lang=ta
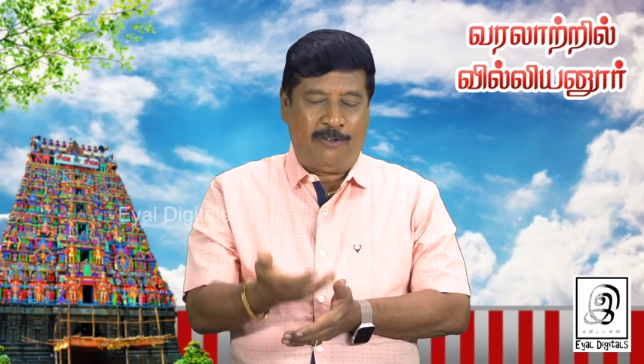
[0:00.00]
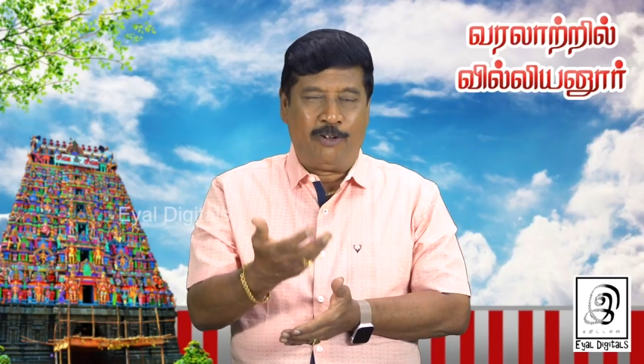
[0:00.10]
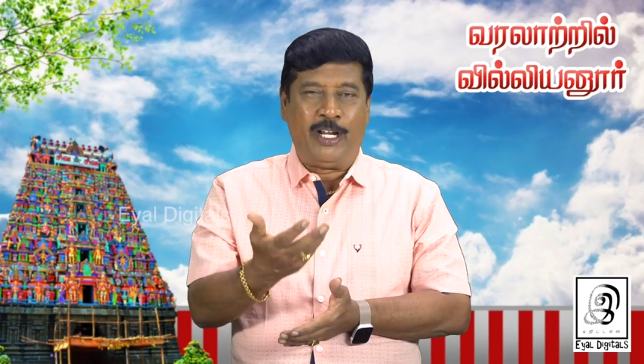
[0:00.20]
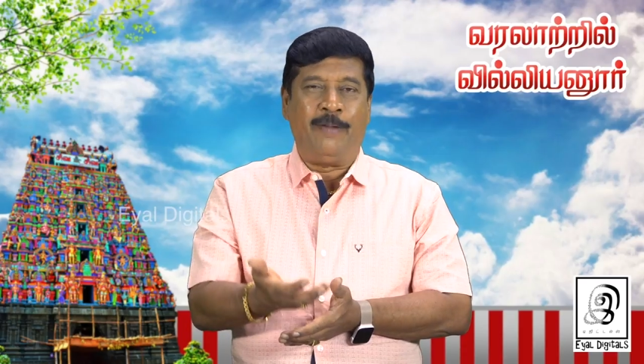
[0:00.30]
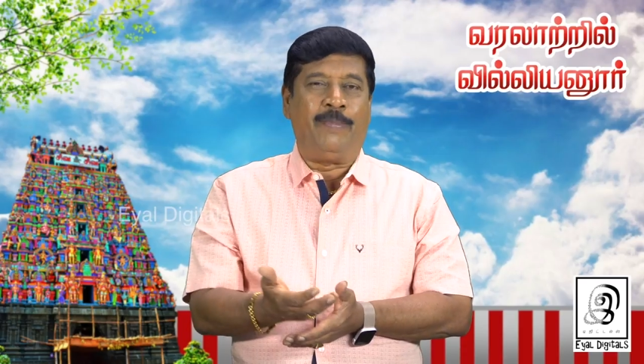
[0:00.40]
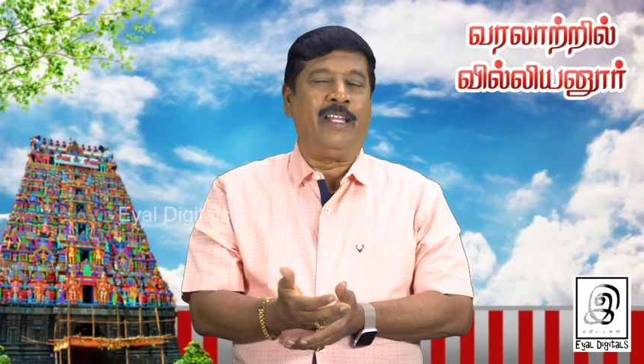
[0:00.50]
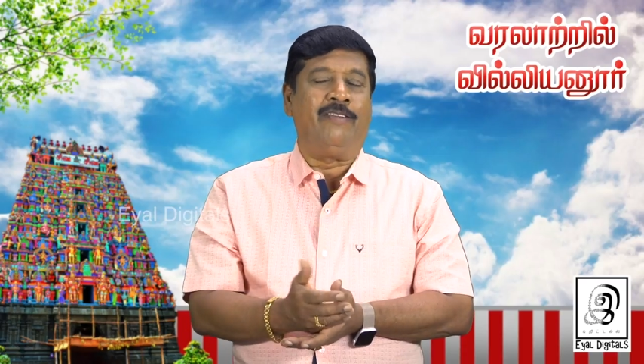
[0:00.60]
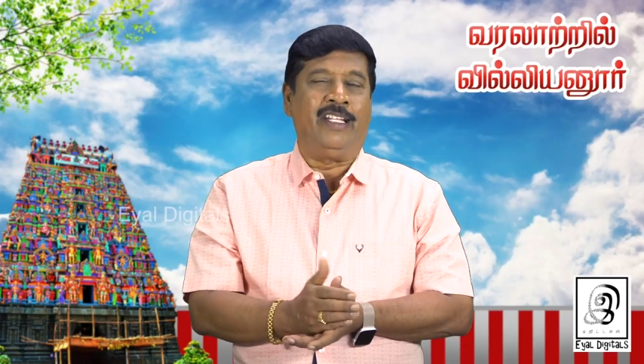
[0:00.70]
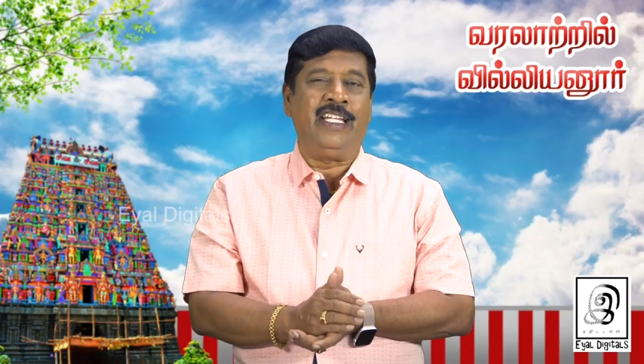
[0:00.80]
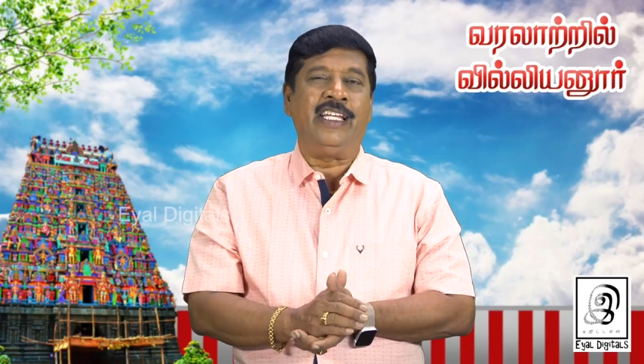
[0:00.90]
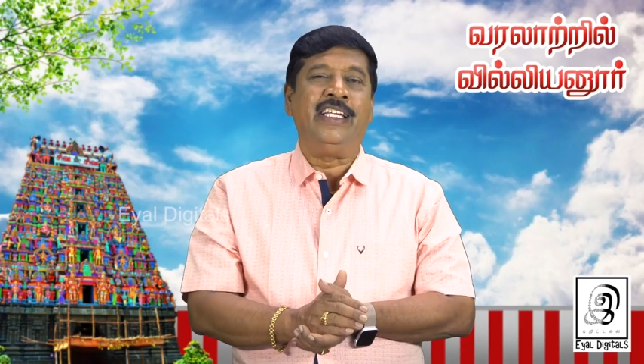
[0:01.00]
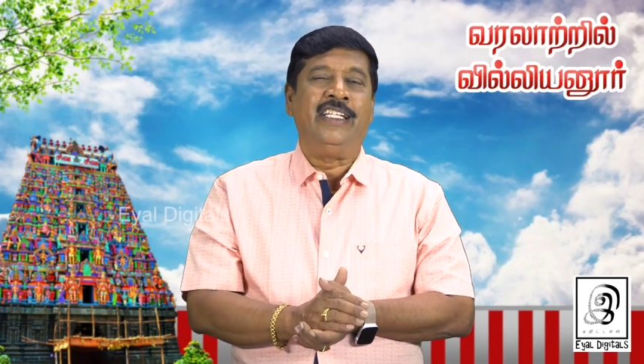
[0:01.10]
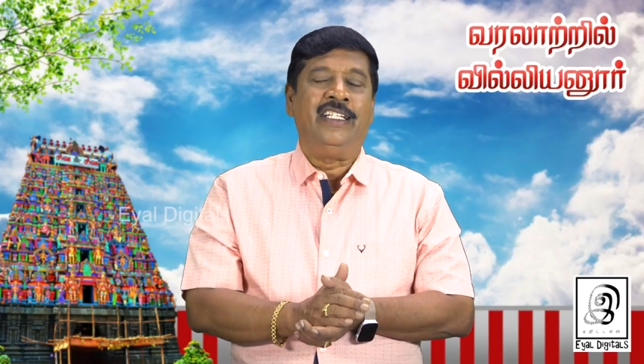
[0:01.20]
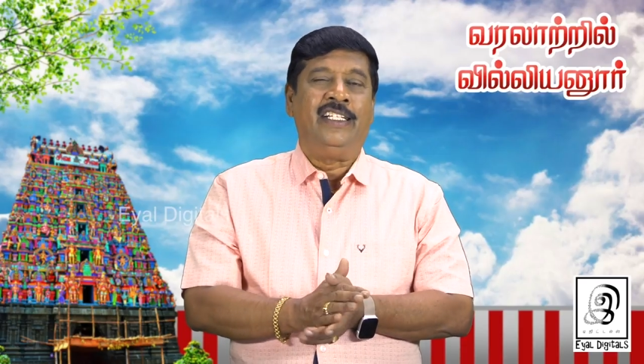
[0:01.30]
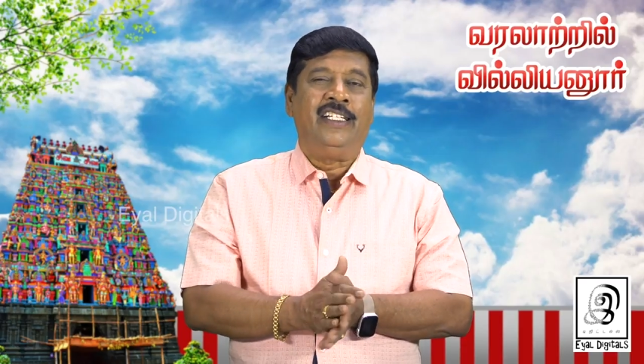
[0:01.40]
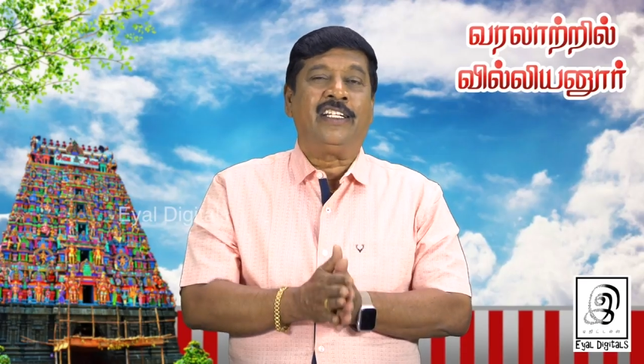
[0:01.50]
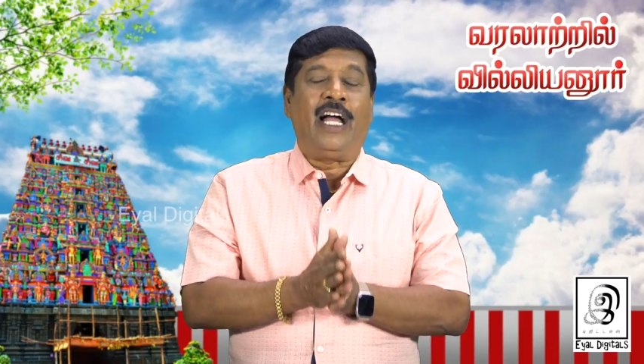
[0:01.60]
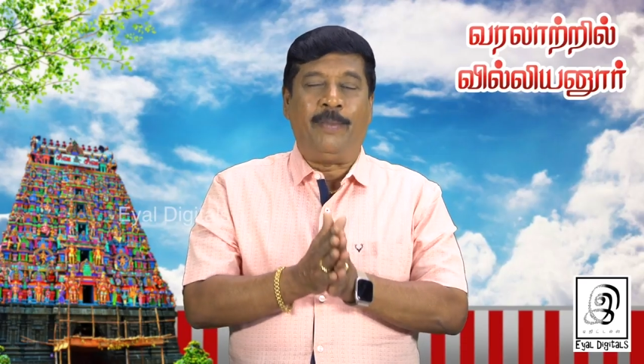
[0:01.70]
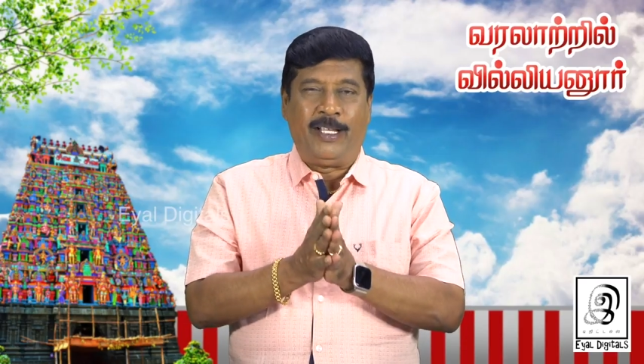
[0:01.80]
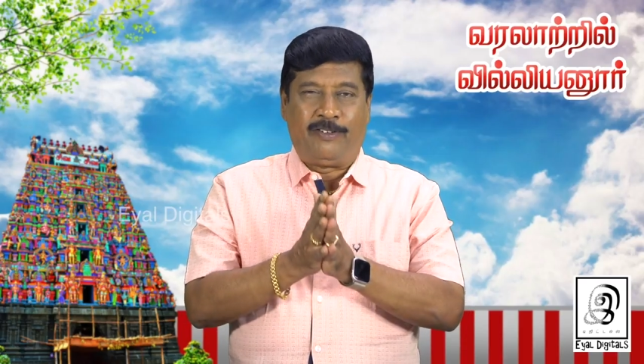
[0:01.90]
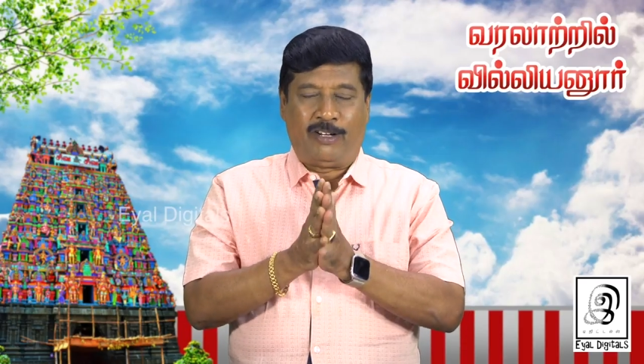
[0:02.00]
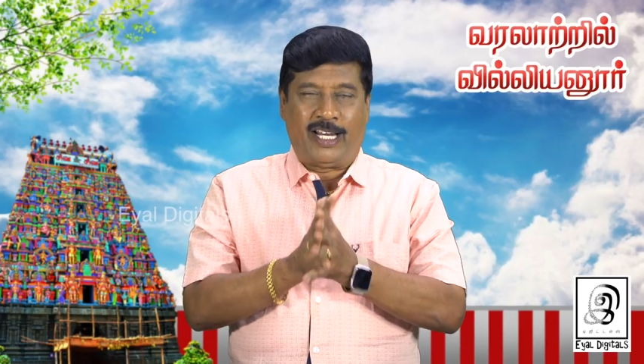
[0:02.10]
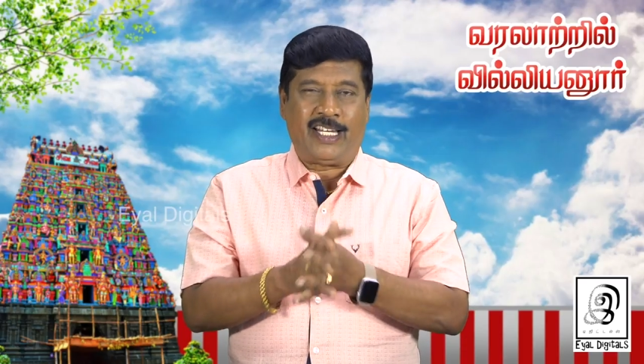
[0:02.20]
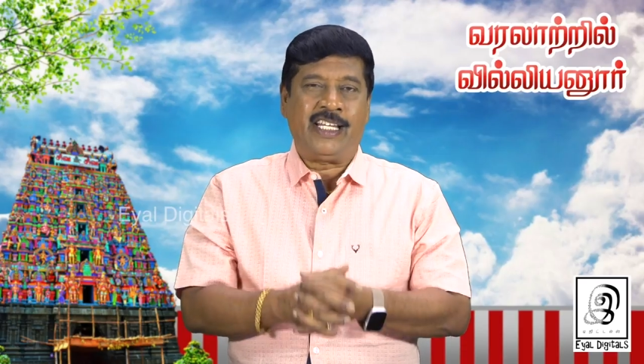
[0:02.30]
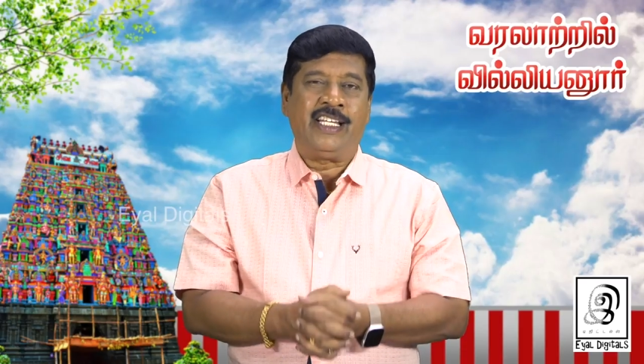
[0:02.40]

அவருடைய பேர் வந்து காமேஸ்வரர்